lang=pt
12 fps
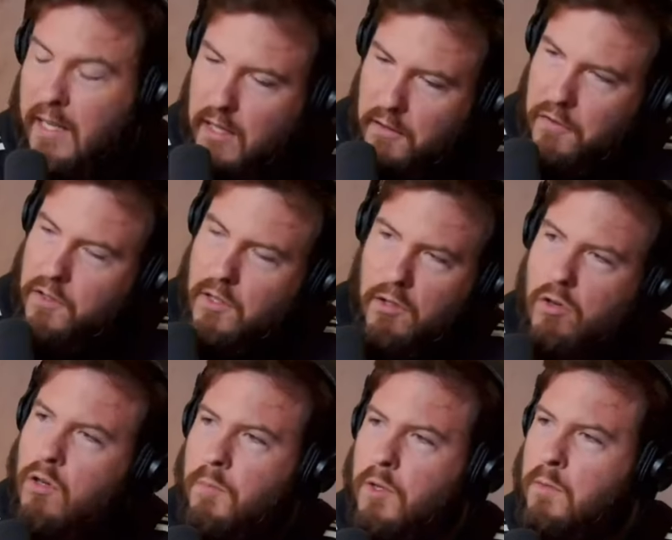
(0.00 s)
E você, você
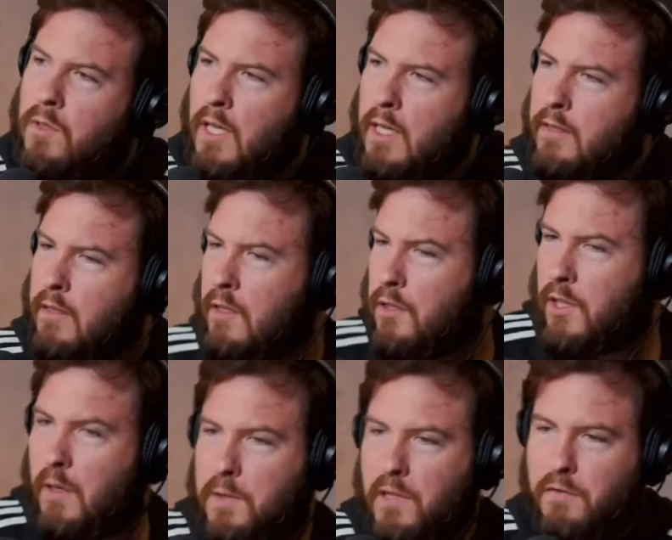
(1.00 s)
tocou num ponto muito interessante,
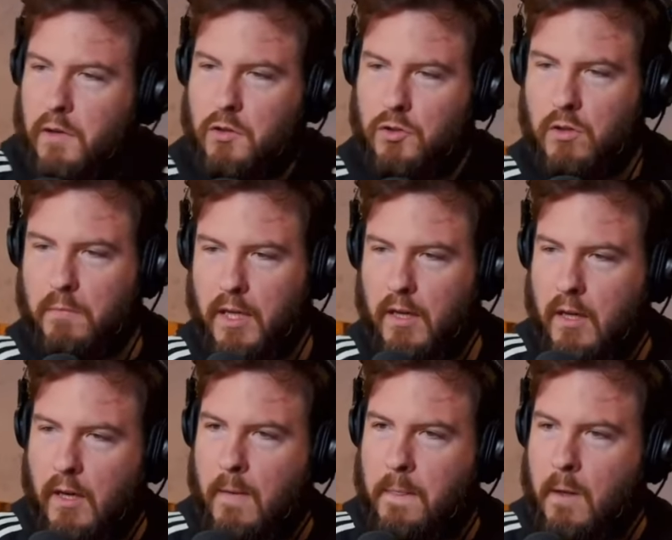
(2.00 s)
cara, porque você falou sobre.
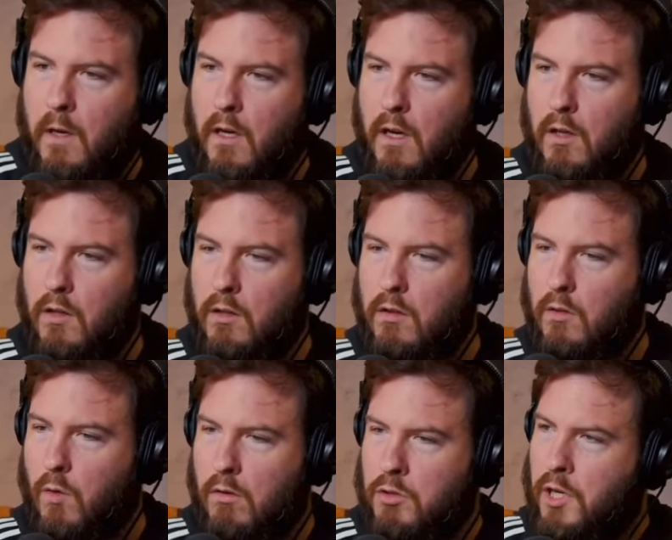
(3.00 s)
É,
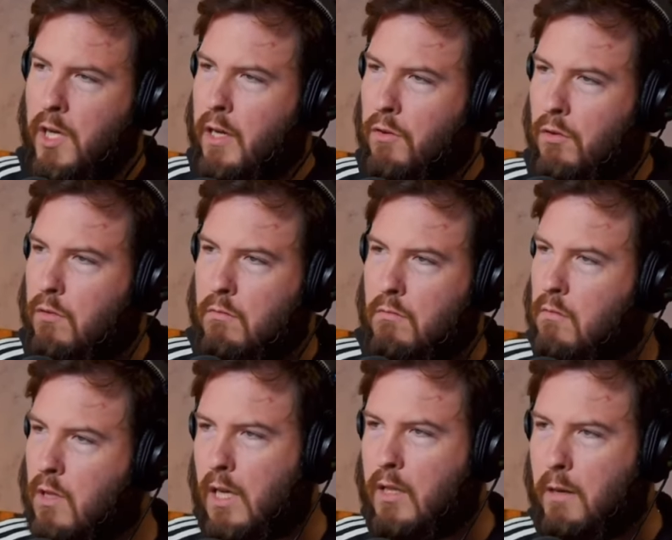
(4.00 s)
não é um direito
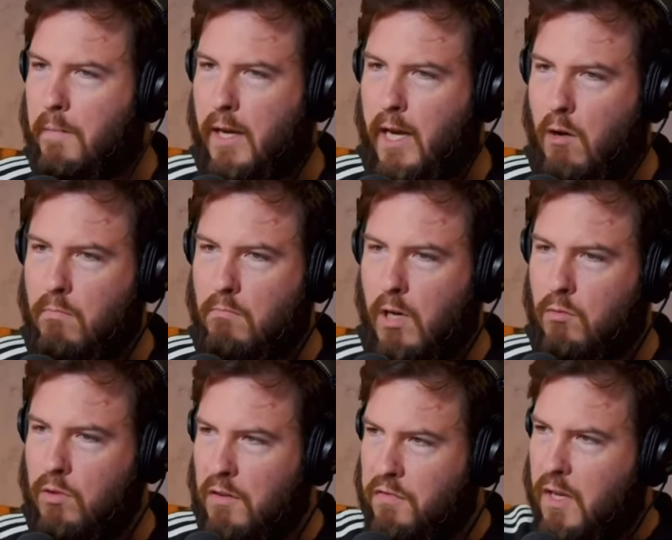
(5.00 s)
tratar bem, é um, é
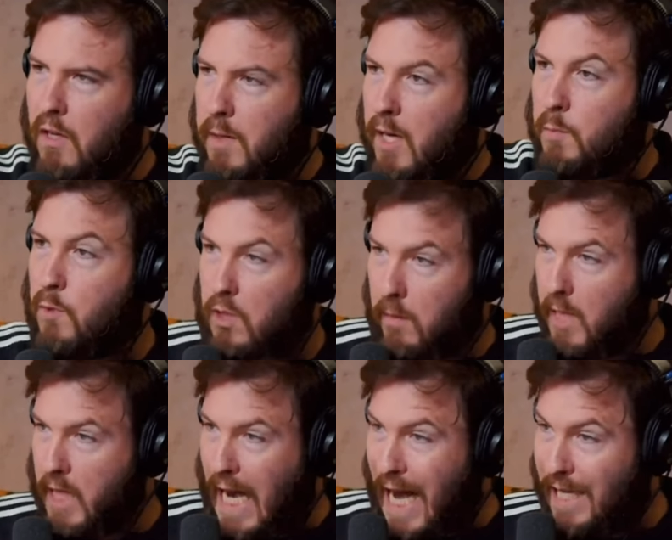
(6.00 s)
um dever, é uma
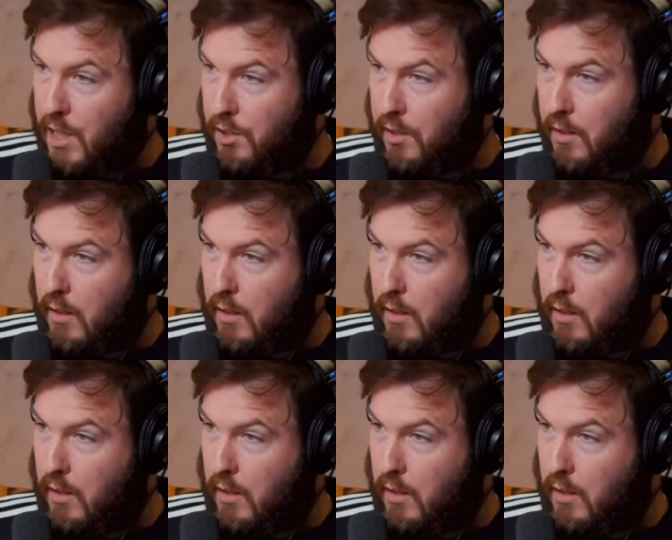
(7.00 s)
responsabilidade.